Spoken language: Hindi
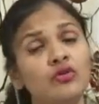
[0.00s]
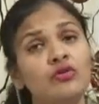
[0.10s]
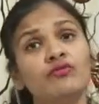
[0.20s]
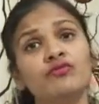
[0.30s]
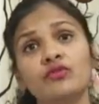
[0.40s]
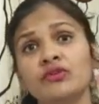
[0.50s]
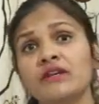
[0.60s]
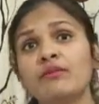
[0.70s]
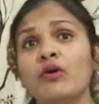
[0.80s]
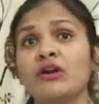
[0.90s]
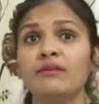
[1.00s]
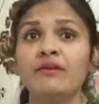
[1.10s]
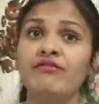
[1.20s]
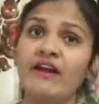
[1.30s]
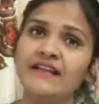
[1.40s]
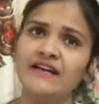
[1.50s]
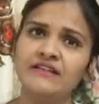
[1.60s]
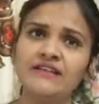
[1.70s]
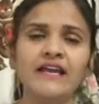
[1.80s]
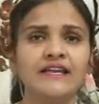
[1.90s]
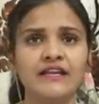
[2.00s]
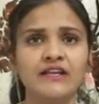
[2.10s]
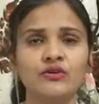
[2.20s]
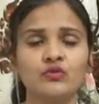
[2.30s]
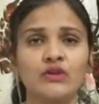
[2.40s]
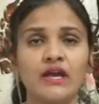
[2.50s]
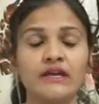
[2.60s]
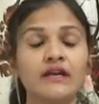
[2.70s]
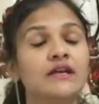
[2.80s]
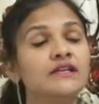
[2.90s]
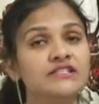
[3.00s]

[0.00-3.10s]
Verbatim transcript: तो उनकी बॉडी में फैट इकट्ठा ही नहीं होता है